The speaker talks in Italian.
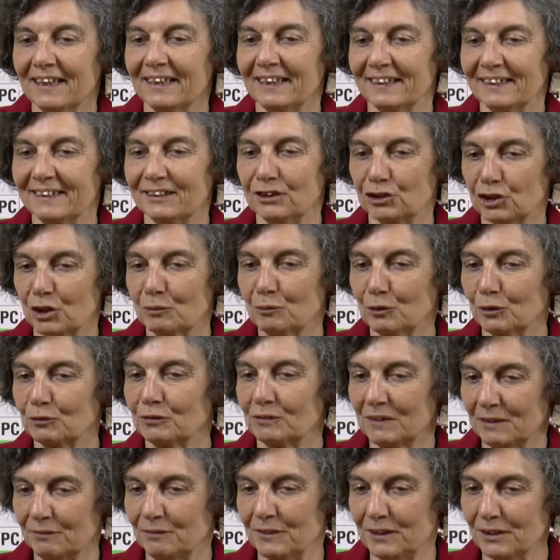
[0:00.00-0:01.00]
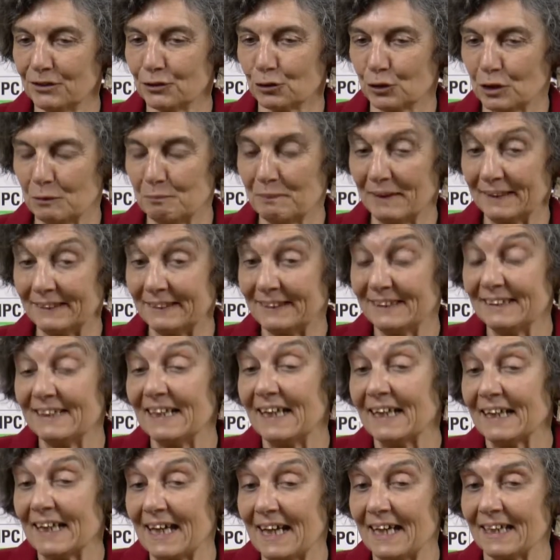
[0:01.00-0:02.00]
eh, diciamo, definiscono i bandi di
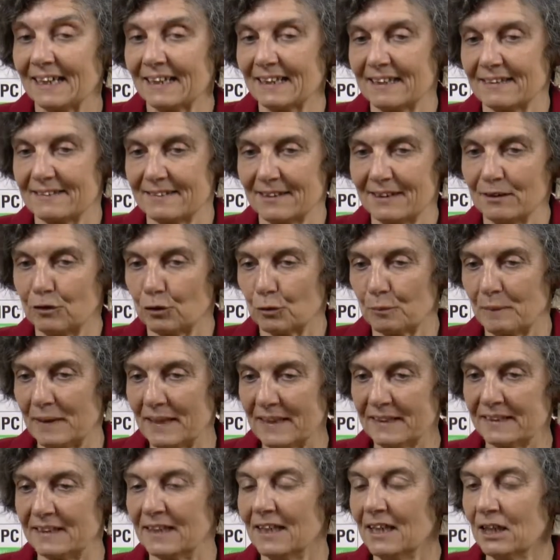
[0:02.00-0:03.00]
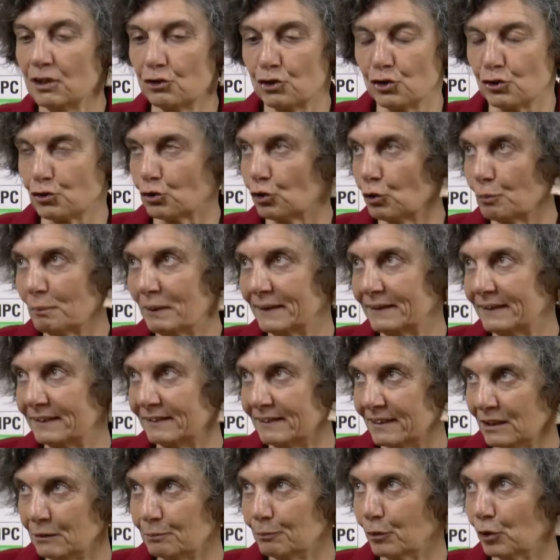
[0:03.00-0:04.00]
gara anche se ormai ci sono
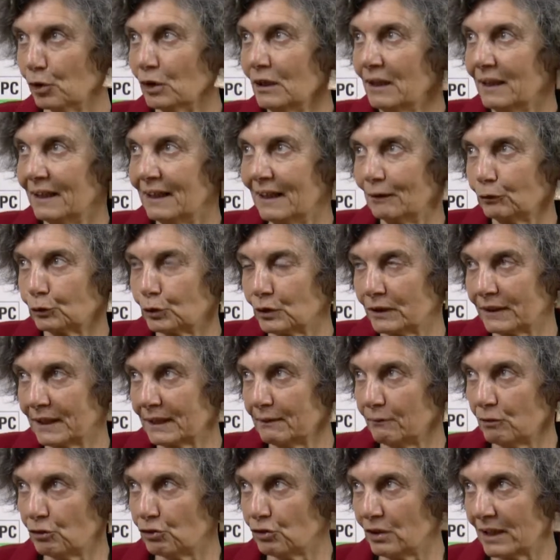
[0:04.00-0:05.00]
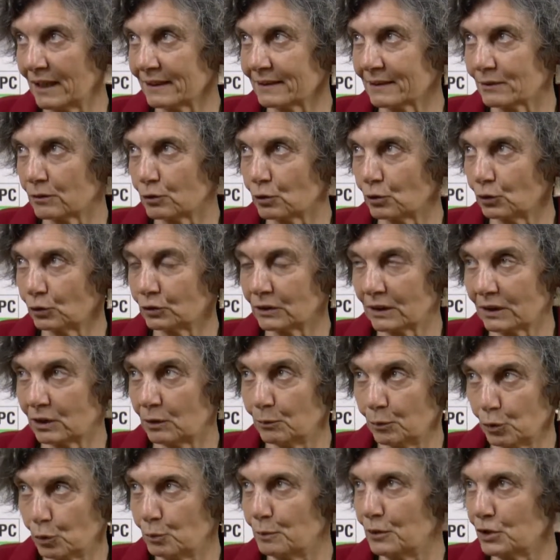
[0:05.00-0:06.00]
bandi tipo, l'autorità di vigilanza sui
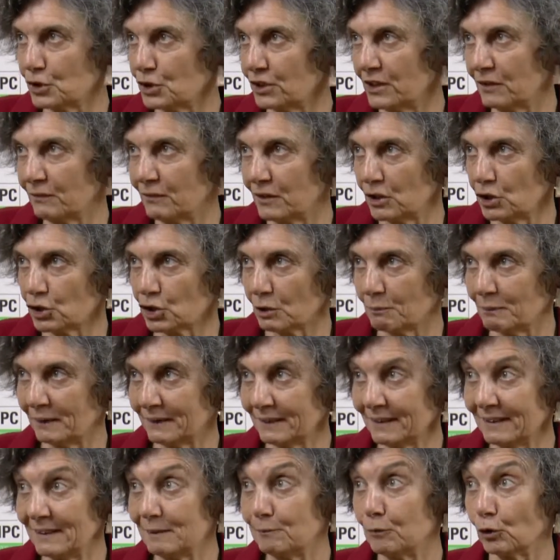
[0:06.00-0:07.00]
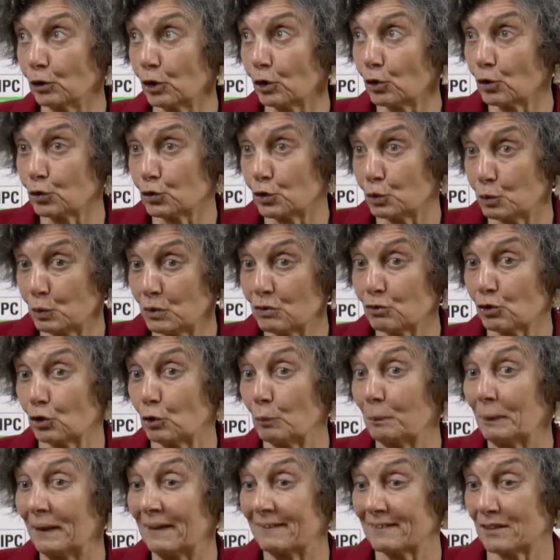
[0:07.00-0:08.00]
contratti pubblici definisce bandi tipo che
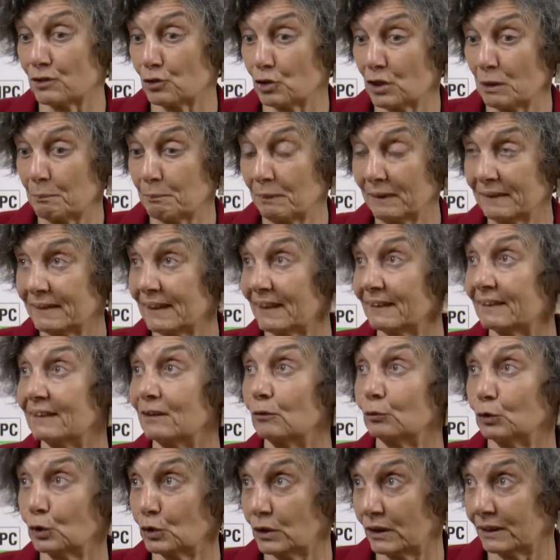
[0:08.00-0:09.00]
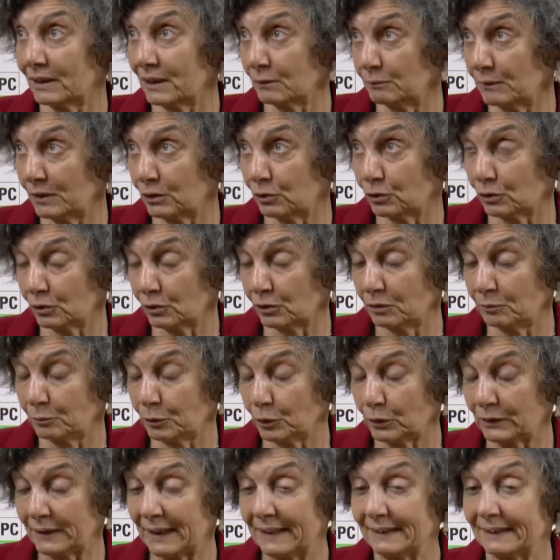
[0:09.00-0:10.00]
costituiscono per le stazioni appaltanti un orientamento
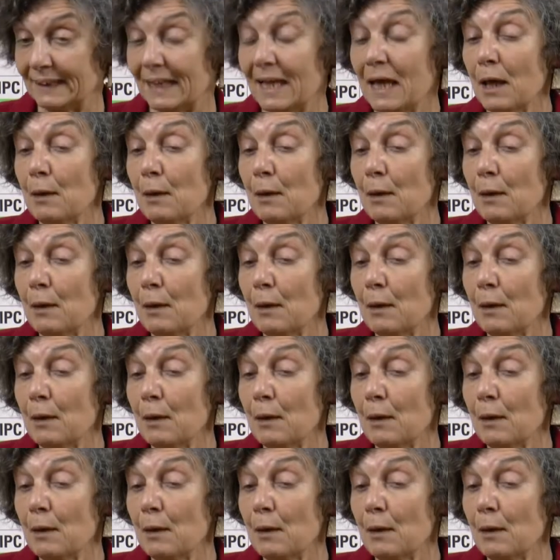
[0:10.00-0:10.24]
importante.